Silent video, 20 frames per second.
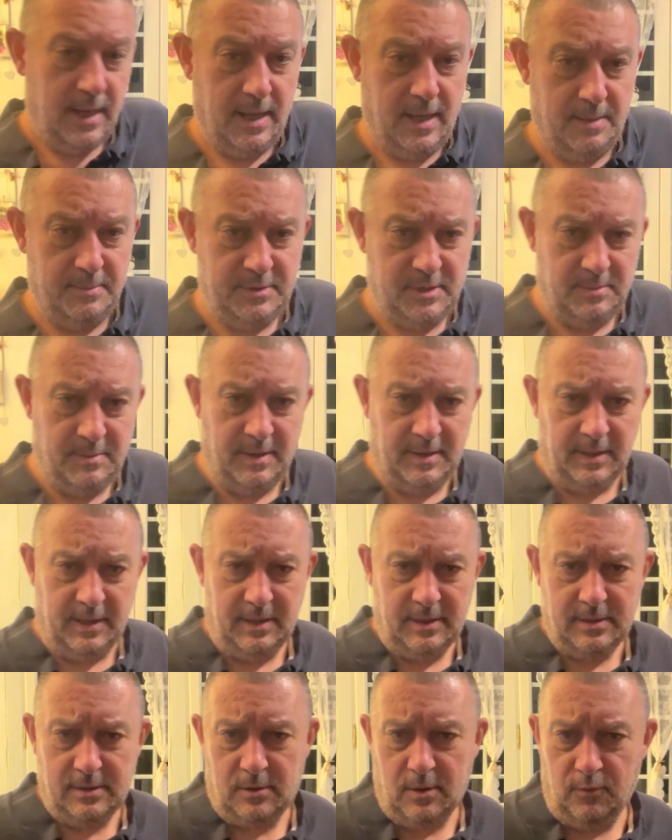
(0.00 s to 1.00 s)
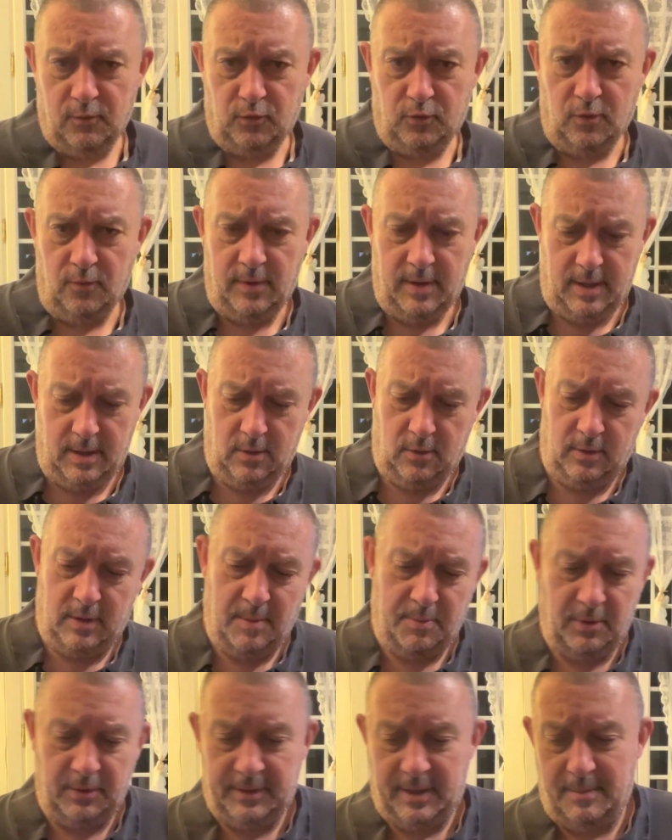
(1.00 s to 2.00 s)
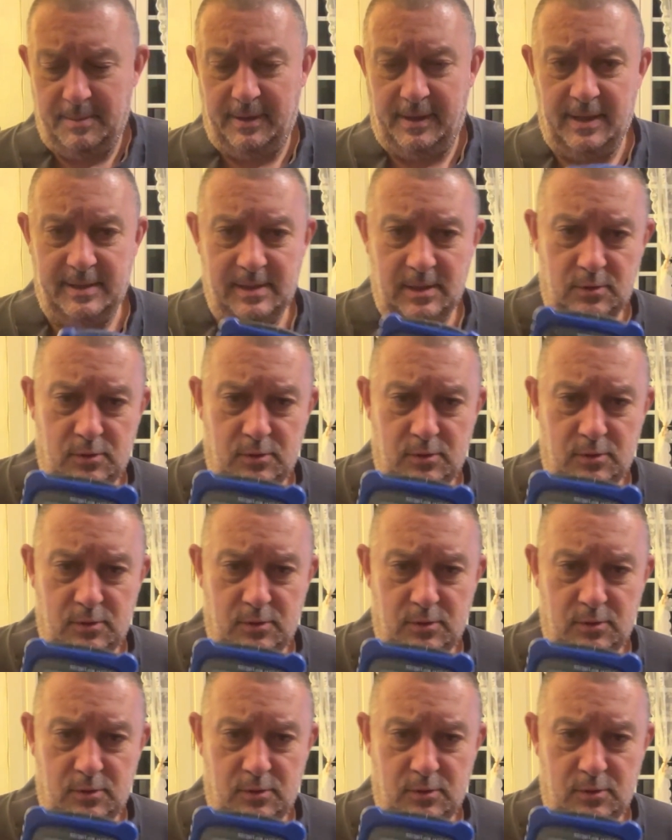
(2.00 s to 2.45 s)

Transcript: un petit métrix que vous trouvez dans n'importe quel magasin de